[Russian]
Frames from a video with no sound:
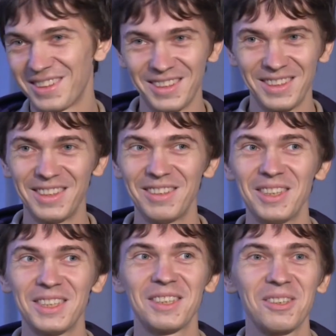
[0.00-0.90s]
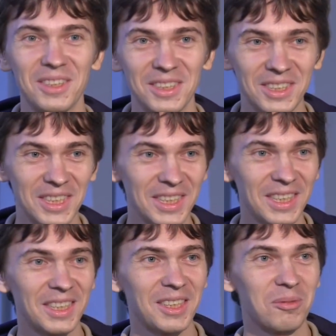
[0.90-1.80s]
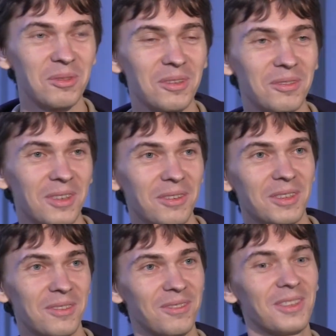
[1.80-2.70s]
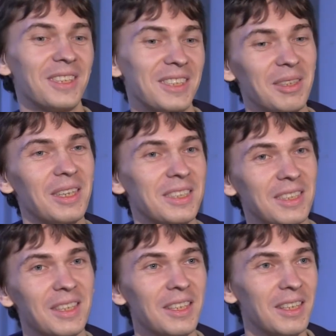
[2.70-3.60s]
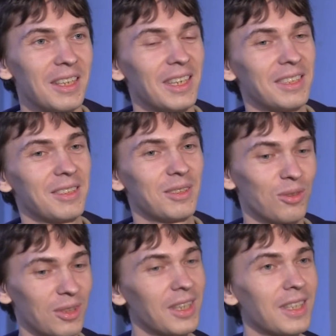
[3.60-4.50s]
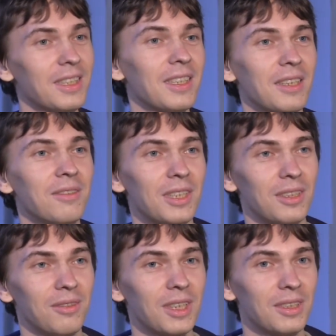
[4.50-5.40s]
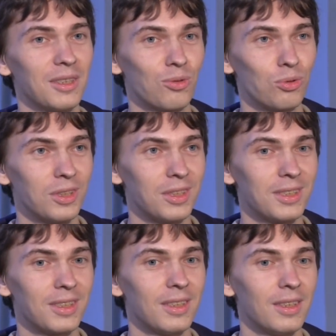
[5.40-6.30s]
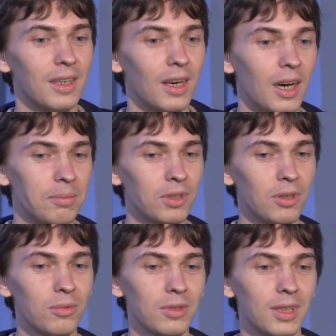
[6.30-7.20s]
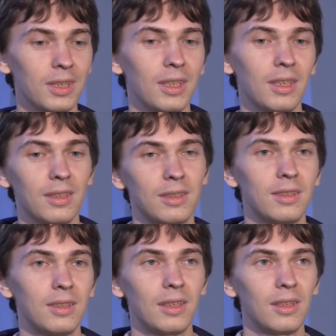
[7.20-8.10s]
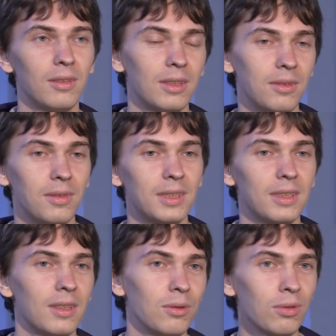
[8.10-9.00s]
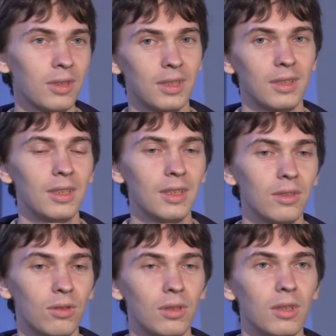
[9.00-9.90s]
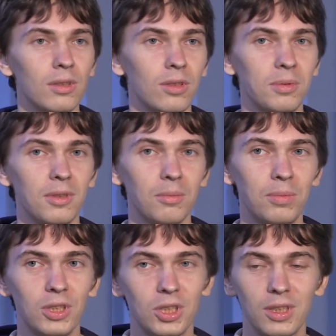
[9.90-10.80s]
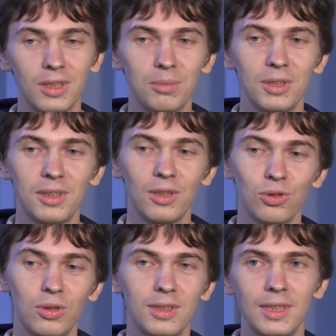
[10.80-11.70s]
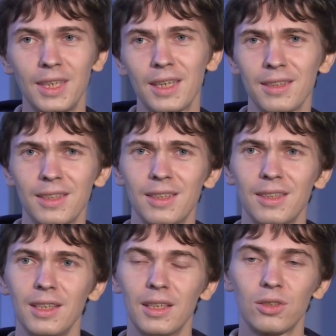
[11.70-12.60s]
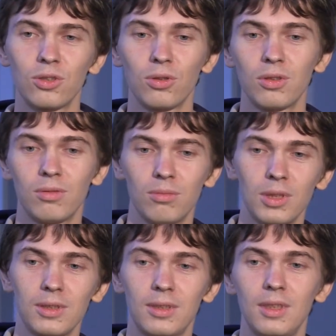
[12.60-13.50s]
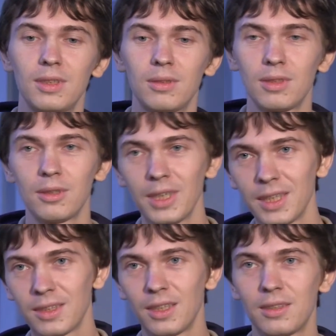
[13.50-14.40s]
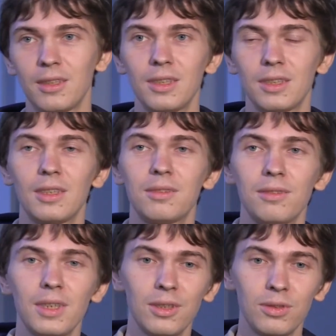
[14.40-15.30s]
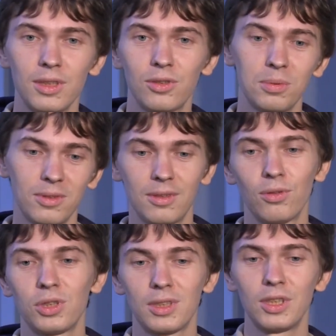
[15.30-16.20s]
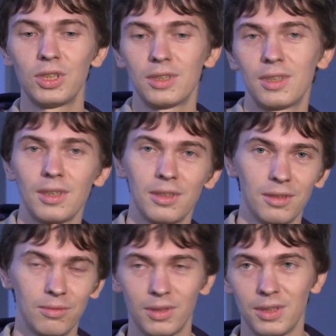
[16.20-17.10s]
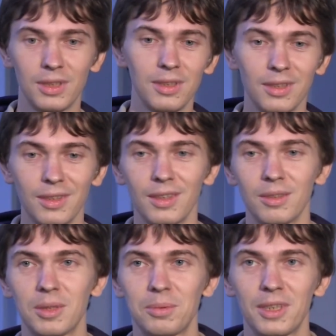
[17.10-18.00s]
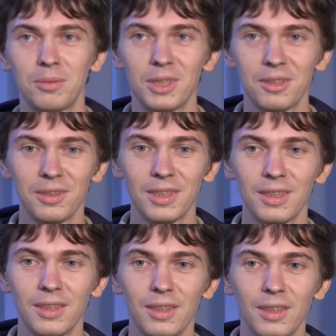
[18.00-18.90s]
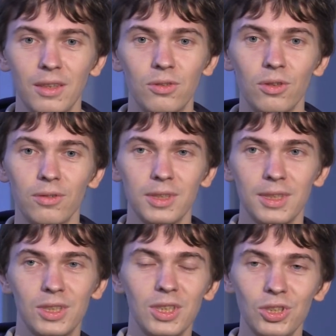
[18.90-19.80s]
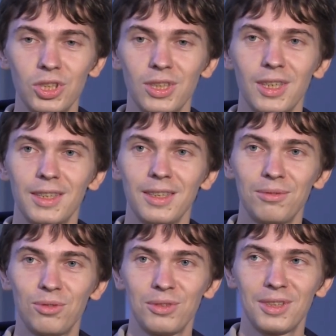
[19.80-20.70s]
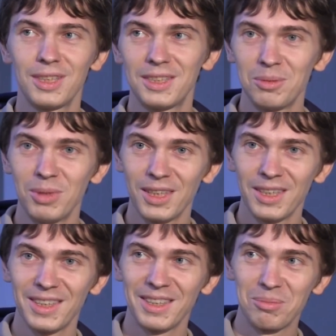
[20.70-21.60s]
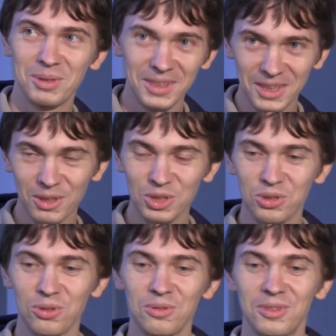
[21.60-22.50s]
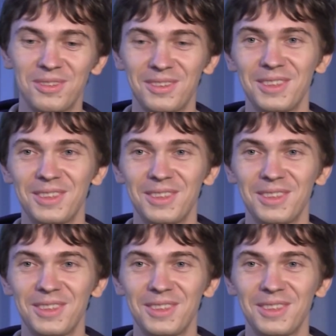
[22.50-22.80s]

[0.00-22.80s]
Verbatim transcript: не имеет никакого отношения к этому, а вот, вот а, а, а, какая-то некая верх, верхняя сущность. А потом, вот, когда стали развиваться наука и так далее, то, собственно, перешли к объяснению, что есть гены, что у нас есть таланты, таланты развиваются, и, собственно, творческие личности как-то вот они запрограммированы. Но вот эта женщина, она все-таки для себя определила, что, вот,